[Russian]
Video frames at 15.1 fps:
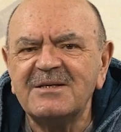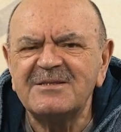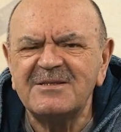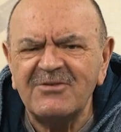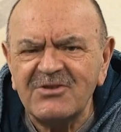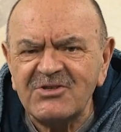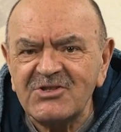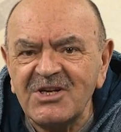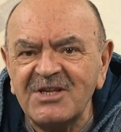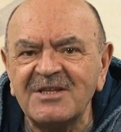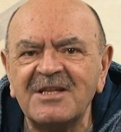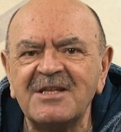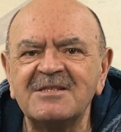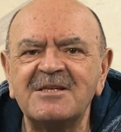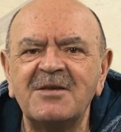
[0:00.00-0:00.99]

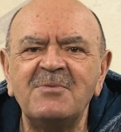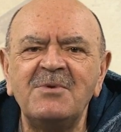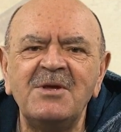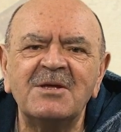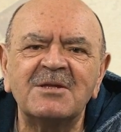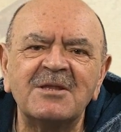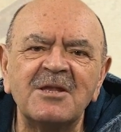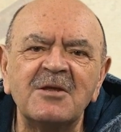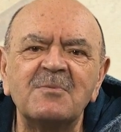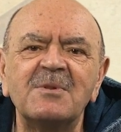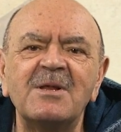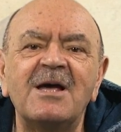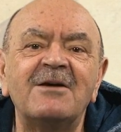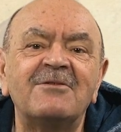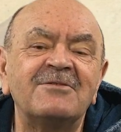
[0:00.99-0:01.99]
совершенно незаметно и
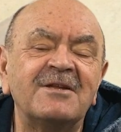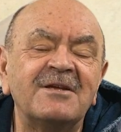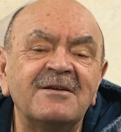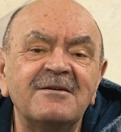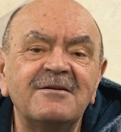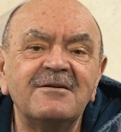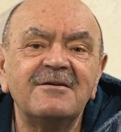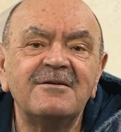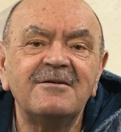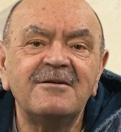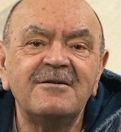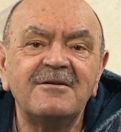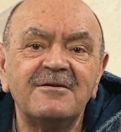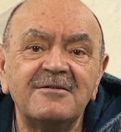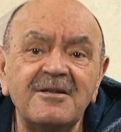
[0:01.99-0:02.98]
плавно,
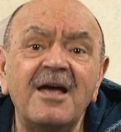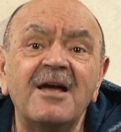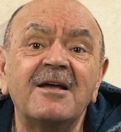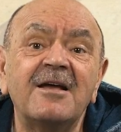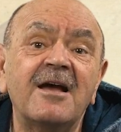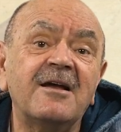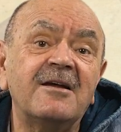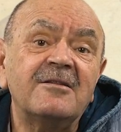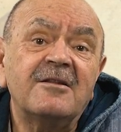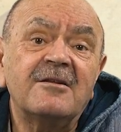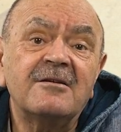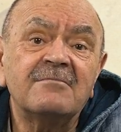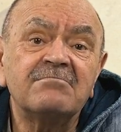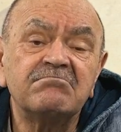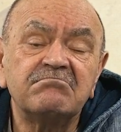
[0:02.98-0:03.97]
так как
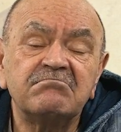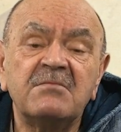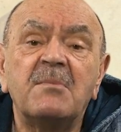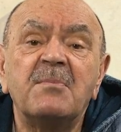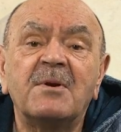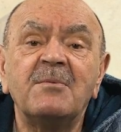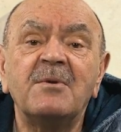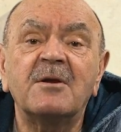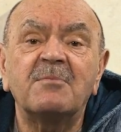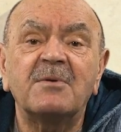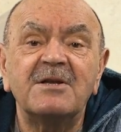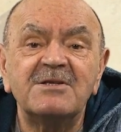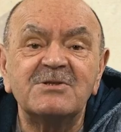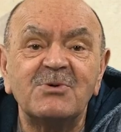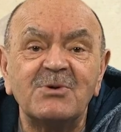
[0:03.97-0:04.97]
это, например,
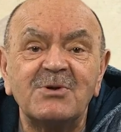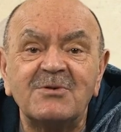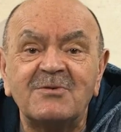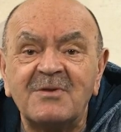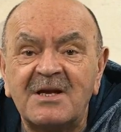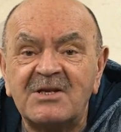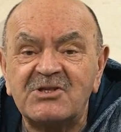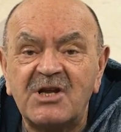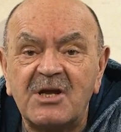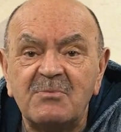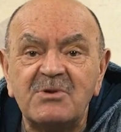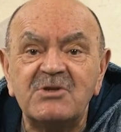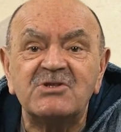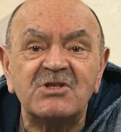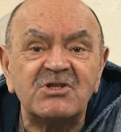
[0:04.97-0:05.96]
происходит в нашей
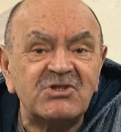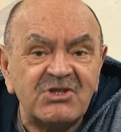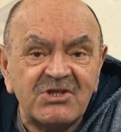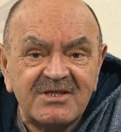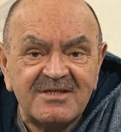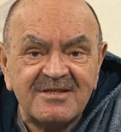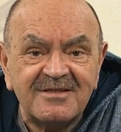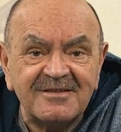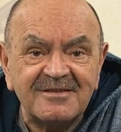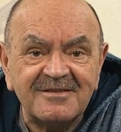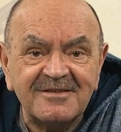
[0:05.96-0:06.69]
обычной жизни.